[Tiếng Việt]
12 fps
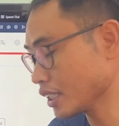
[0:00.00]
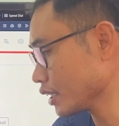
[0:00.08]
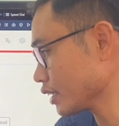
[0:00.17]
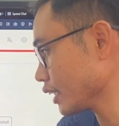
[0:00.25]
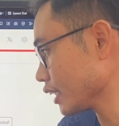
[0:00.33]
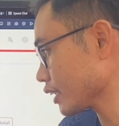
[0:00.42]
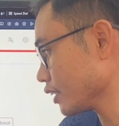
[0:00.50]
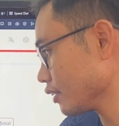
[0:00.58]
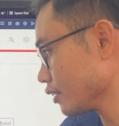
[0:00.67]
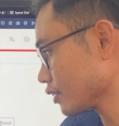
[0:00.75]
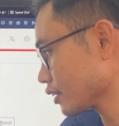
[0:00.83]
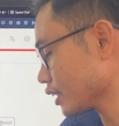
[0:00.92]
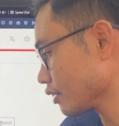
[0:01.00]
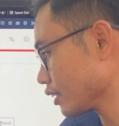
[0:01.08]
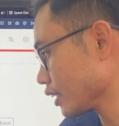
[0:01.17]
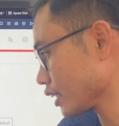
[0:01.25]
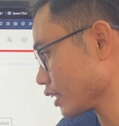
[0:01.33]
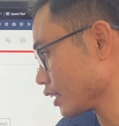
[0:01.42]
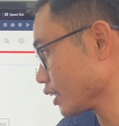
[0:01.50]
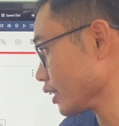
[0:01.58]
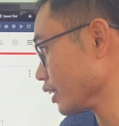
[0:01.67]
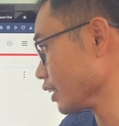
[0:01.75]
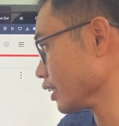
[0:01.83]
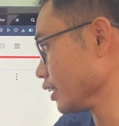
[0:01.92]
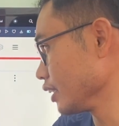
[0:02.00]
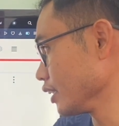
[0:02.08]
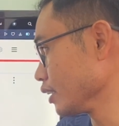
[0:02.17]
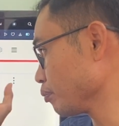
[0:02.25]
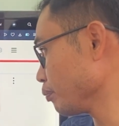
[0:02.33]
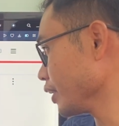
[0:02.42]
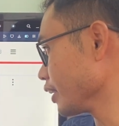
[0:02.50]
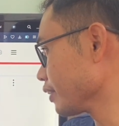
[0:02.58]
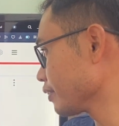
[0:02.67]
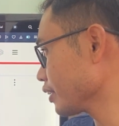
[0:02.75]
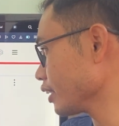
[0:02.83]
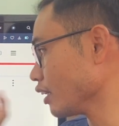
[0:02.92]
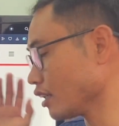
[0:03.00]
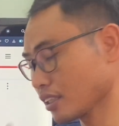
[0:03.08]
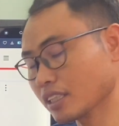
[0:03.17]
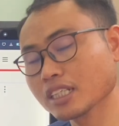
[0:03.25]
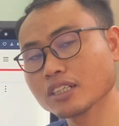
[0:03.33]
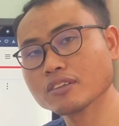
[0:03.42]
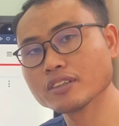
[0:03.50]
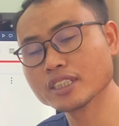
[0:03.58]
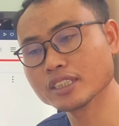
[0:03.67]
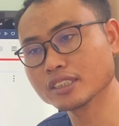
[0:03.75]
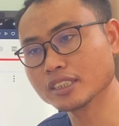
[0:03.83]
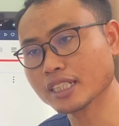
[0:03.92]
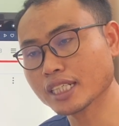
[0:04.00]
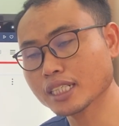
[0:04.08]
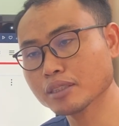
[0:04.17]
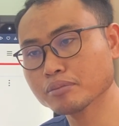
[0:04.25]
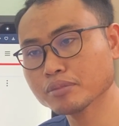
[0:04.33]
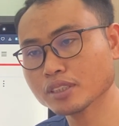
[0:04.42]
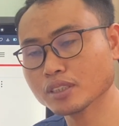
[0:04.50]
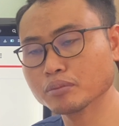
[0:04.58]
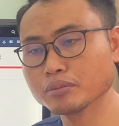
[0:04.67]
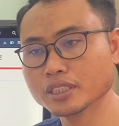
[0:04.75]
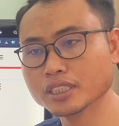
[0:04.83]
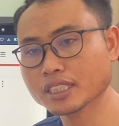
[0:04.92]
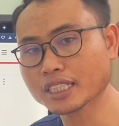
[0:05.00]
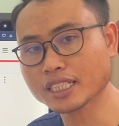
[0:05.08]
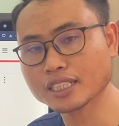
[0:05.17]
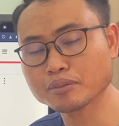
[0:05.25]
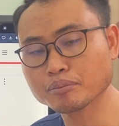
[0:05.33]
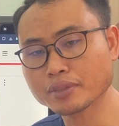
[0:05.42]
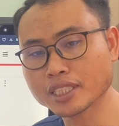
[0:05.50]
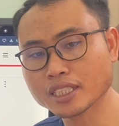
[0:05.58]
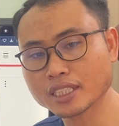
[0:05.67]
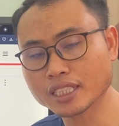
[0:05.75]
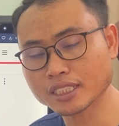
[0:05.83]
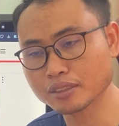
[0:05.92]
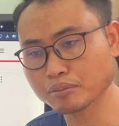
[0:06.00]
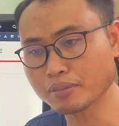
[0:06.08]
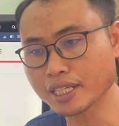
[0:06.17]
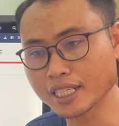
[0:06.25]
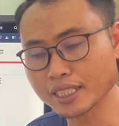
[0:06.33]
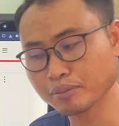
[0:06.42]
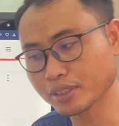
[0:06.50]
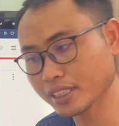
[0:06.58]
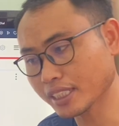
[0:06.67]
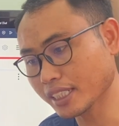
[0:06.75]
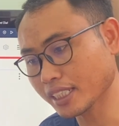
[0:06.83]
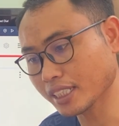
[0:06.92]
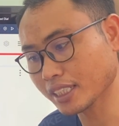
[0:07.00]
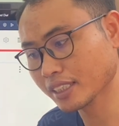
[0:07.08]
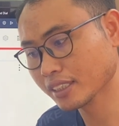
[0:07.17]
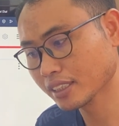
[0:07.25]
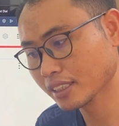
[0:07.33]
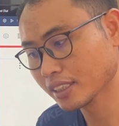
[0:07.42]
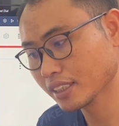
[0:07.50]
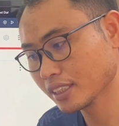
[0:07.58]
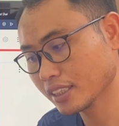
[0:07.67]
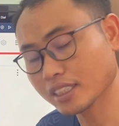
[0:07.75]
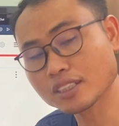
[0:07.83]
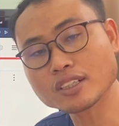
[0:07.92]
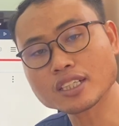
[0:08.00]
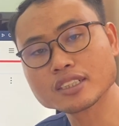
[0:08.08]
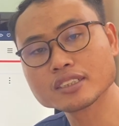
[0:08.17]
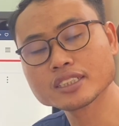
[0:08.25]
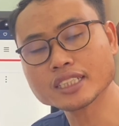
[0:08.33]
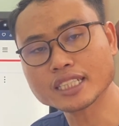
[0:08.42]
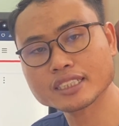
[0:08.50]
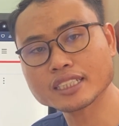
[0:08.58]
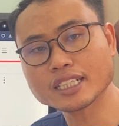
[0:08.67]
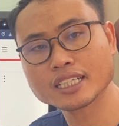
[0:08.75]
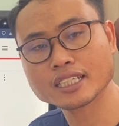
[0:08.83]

tệ tông từ nâng bịa ổng câu ấy nâng chỉ đám còn miên cả comment ở thịt bài mà thà quạt lưu chả chả